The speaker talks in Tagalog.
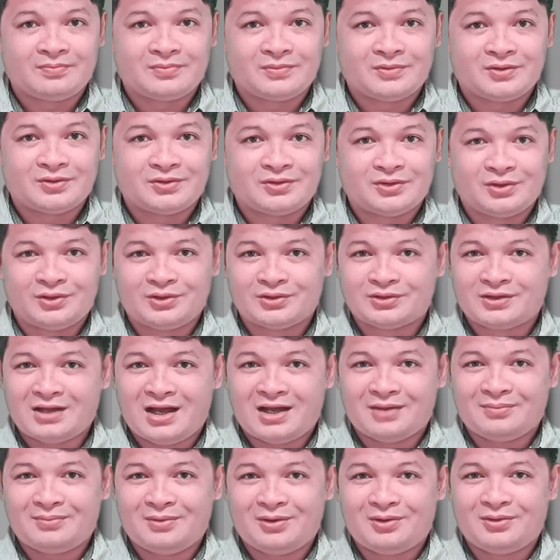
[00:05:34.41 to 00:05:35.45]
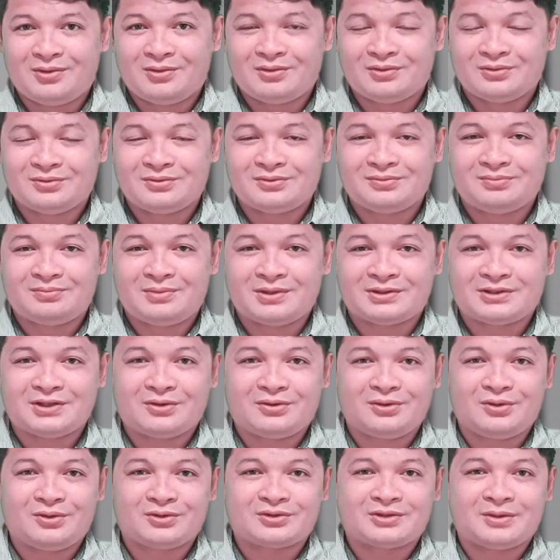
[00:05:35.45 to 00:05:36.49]
So sa maong
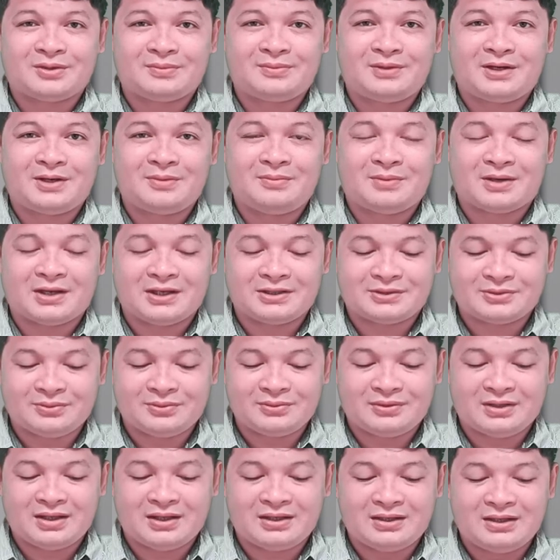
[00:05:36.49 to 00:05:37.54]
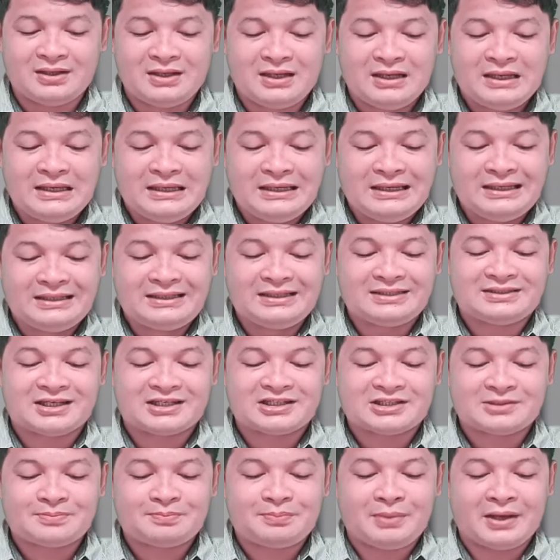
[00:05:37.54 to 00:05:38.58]
bersikulo sa diri makaigsuonan, it is
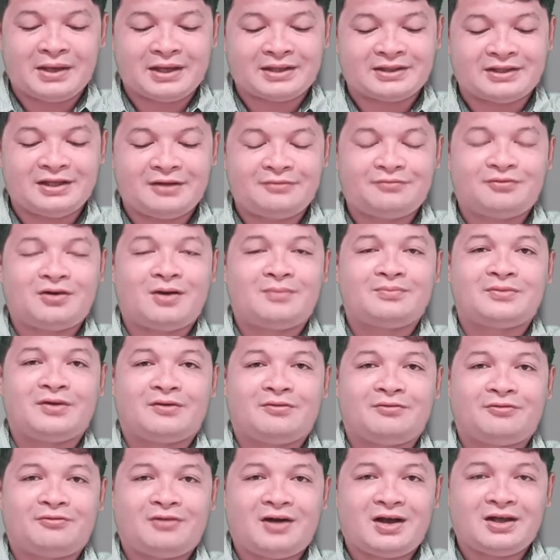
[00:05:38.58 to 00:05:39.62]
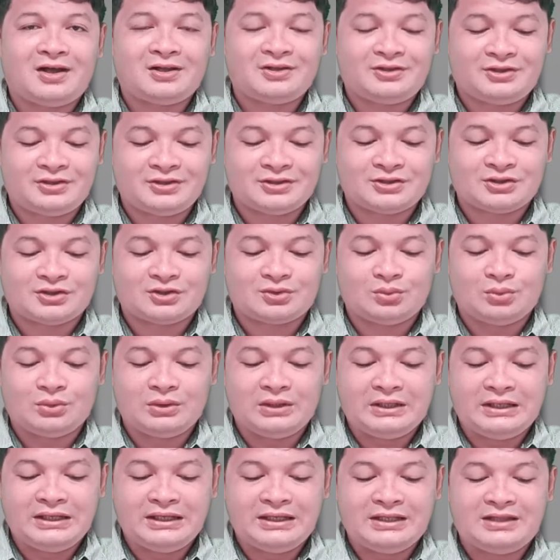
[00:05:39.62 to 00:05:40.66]
expected from the fathers to
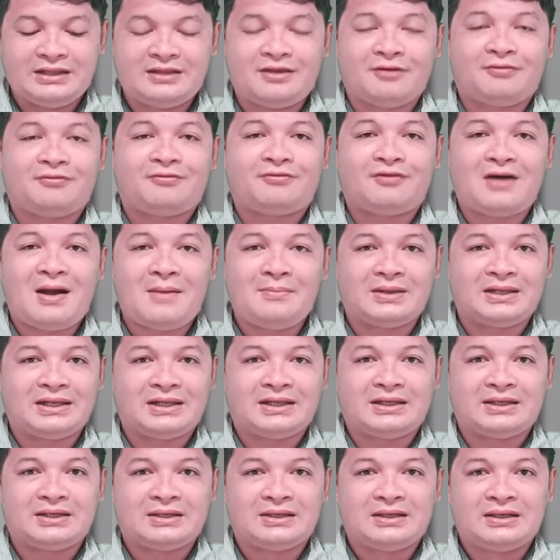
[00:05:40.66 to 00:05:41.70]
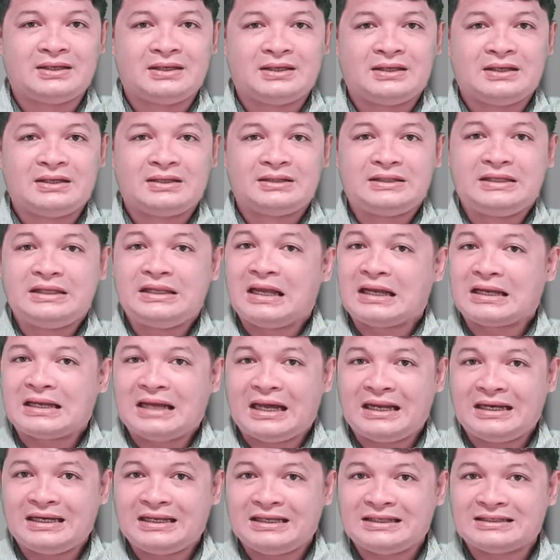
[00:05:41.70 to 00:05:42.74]
lead the family. Di lang
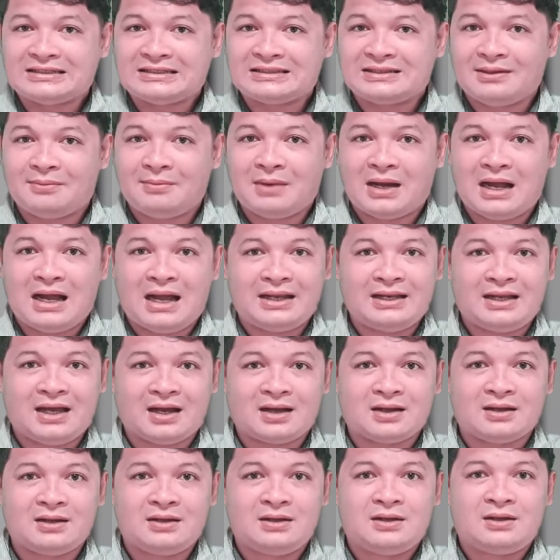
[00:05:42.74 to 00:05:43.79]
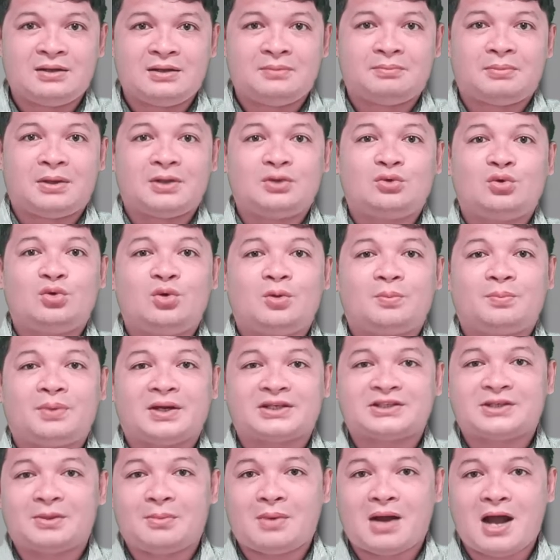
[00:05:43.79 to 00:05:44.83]
gani sa mga anak, padulong pa
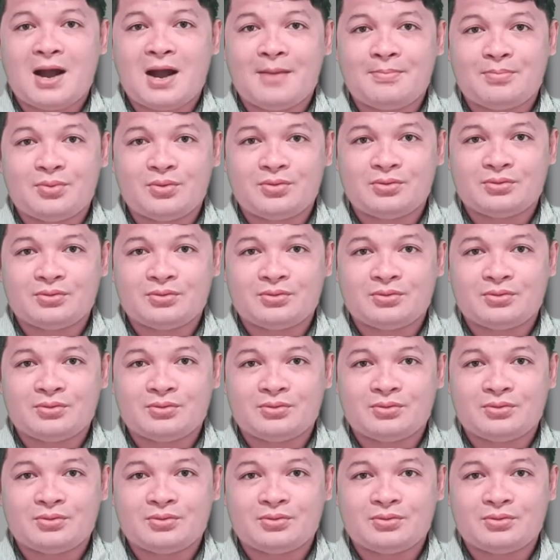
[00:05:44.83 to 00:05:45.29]
sa mga apo.